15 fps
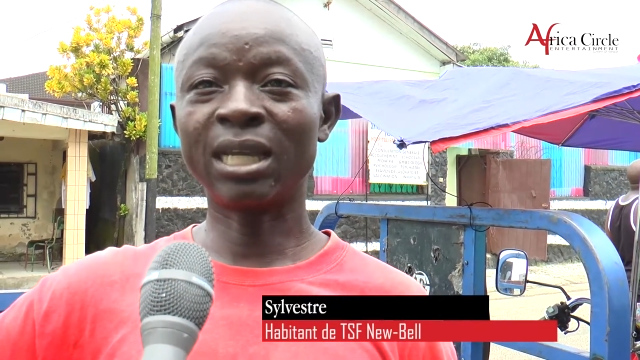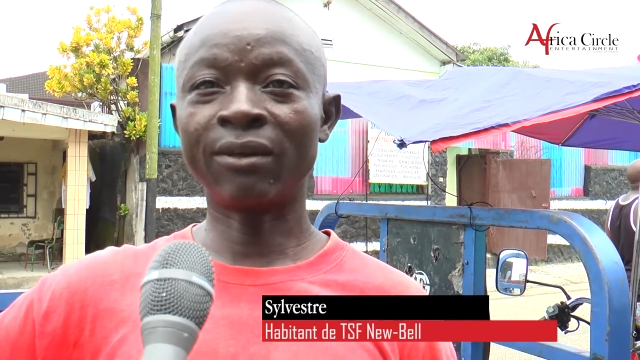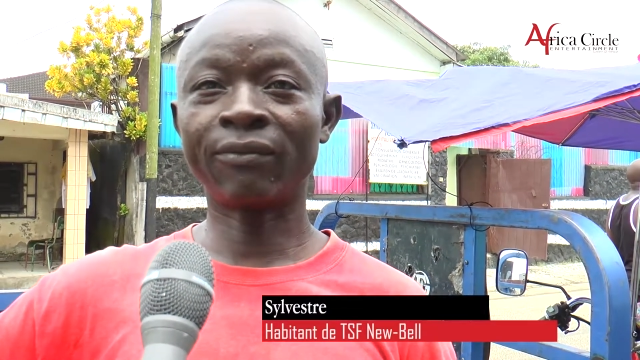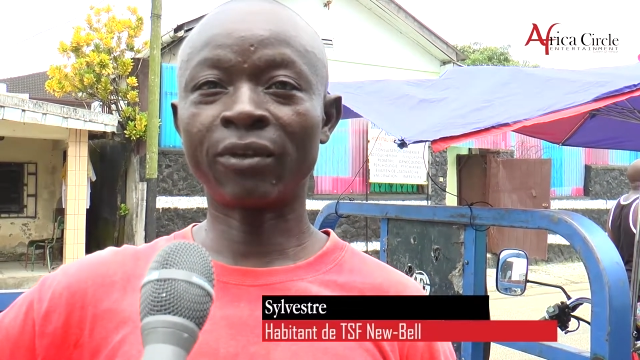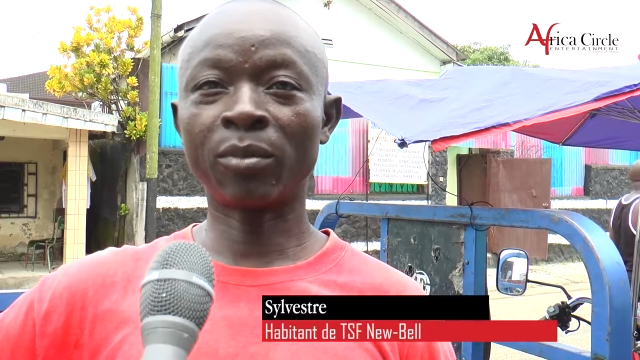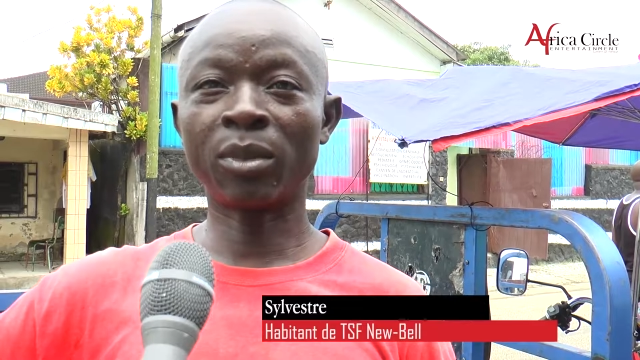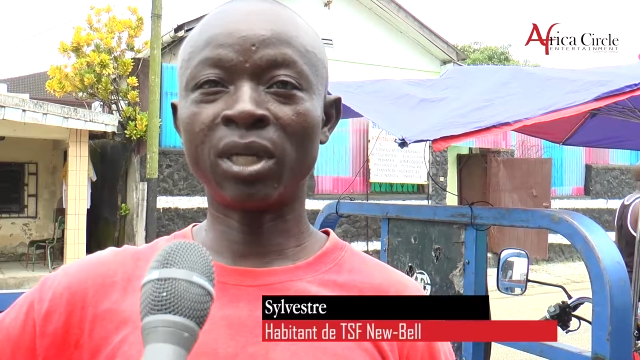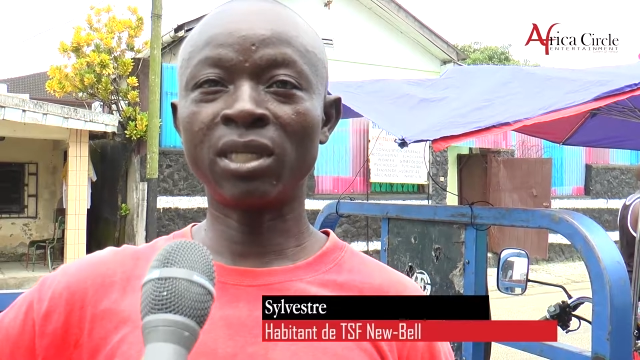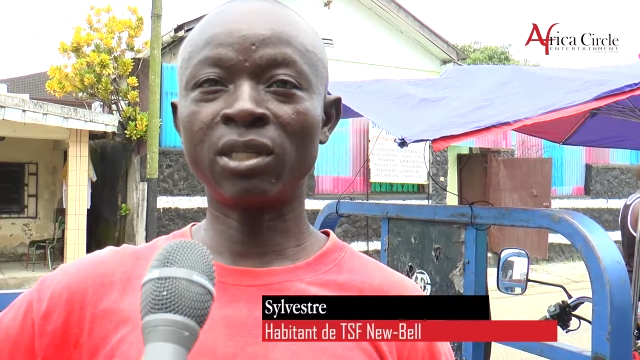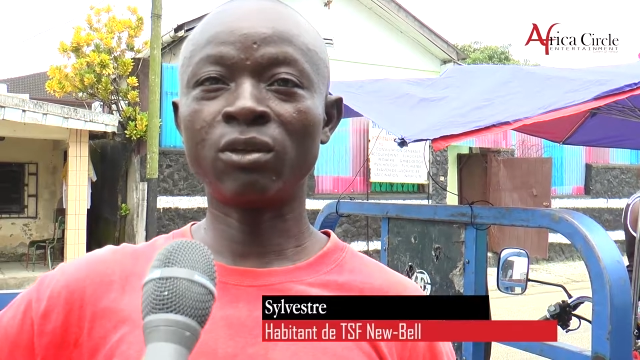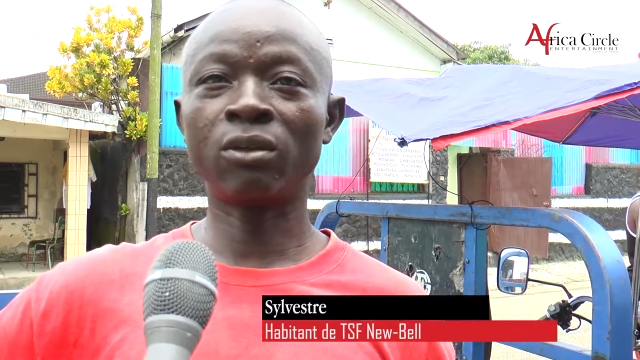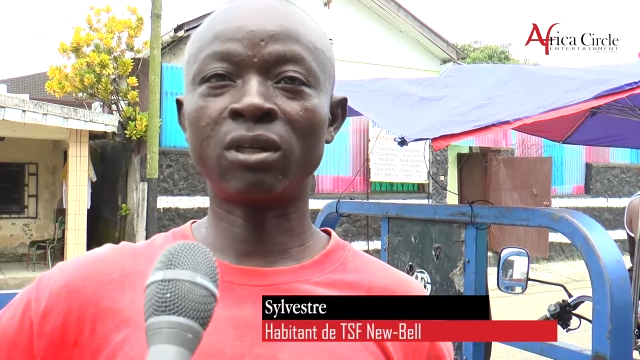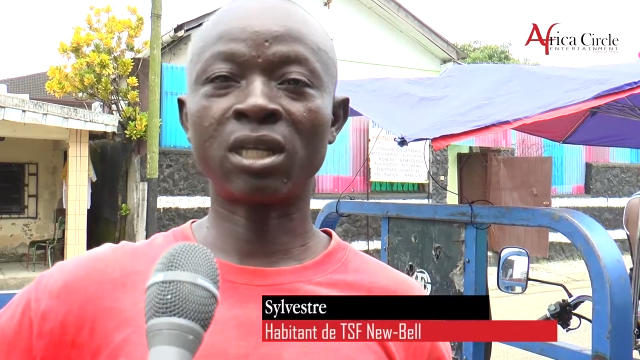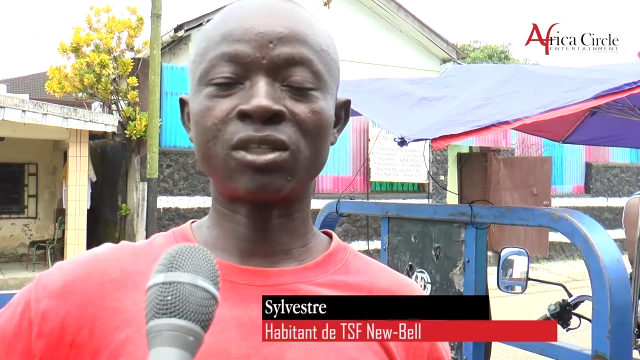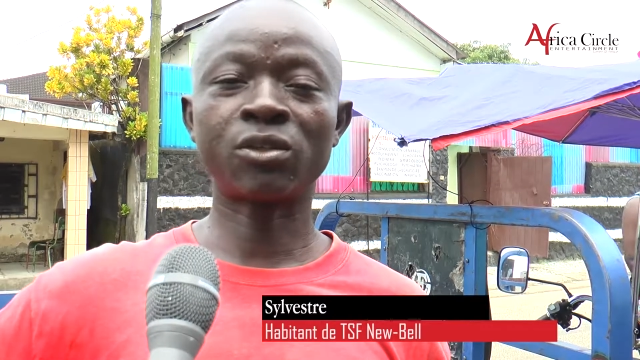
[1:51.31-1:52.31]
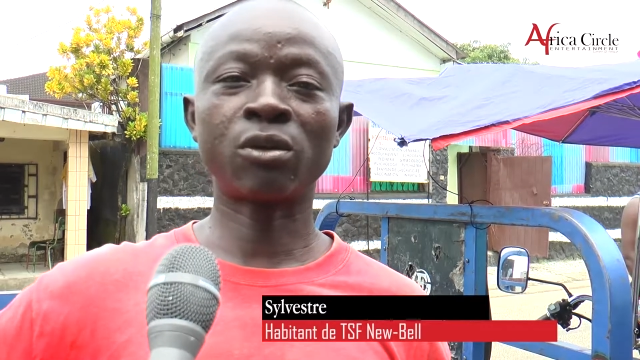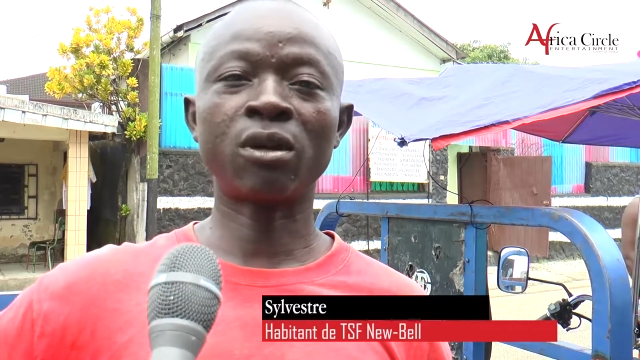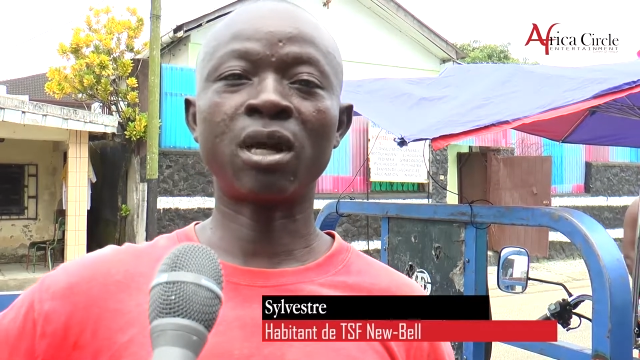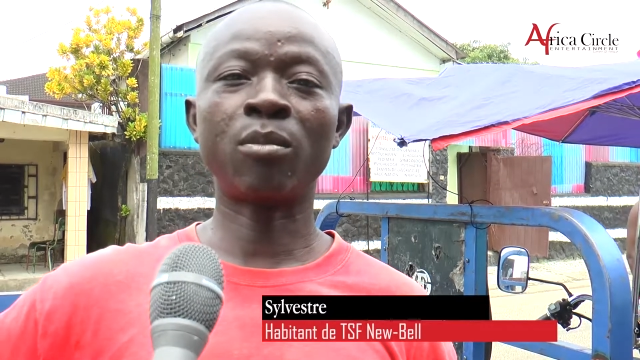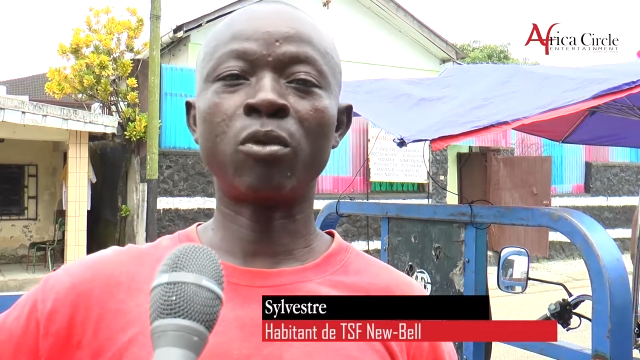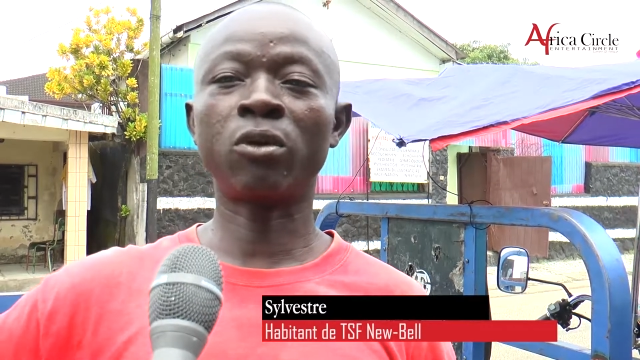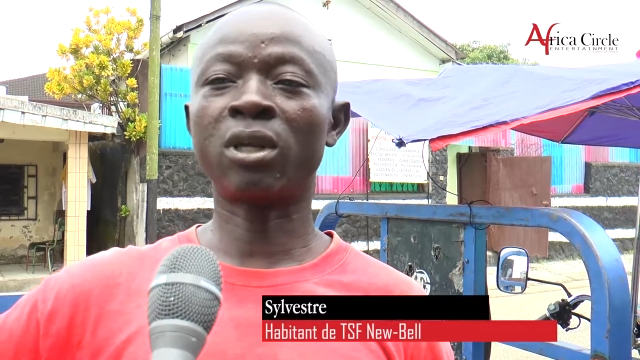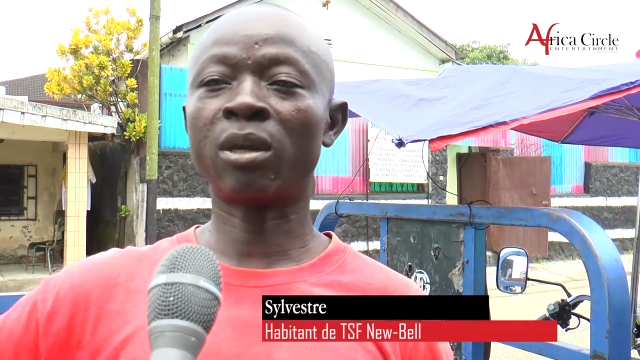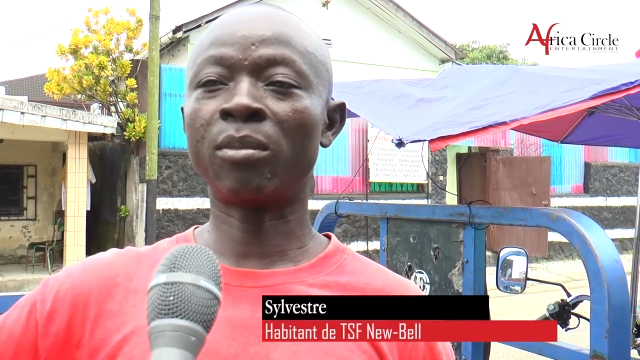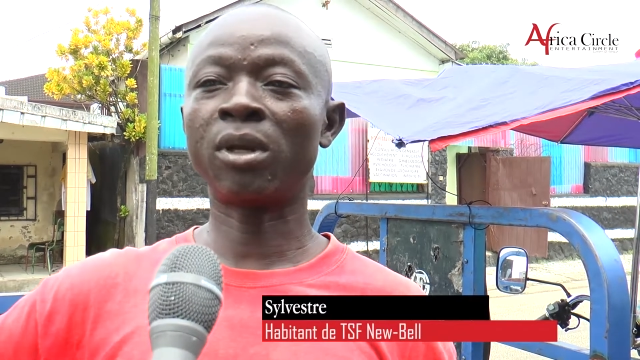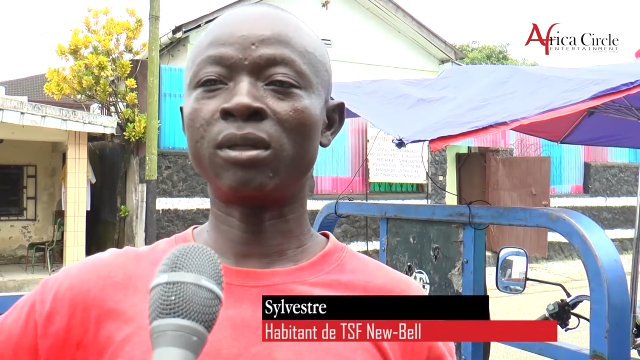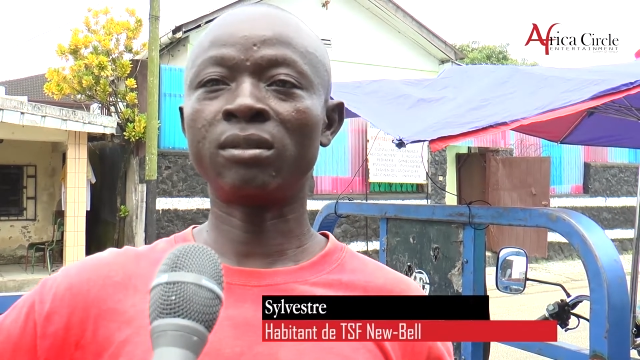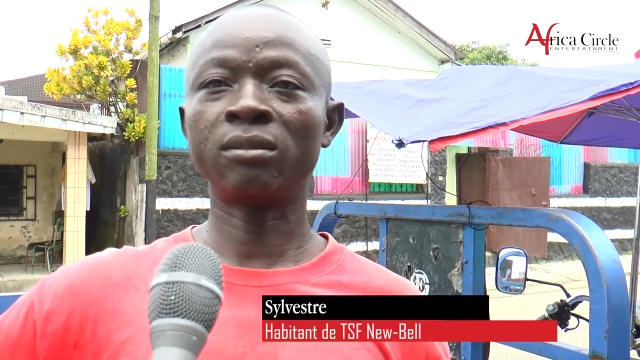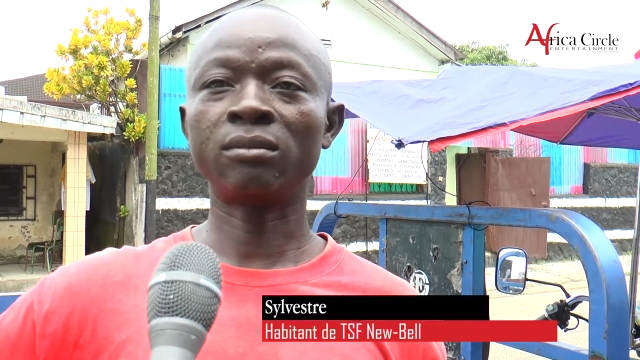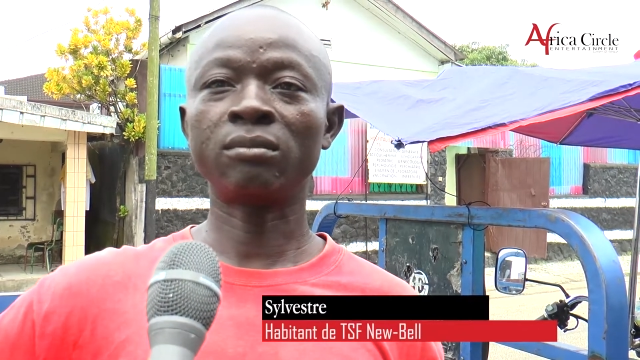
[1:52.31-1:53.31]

y a vraiment l'inondation abondamment.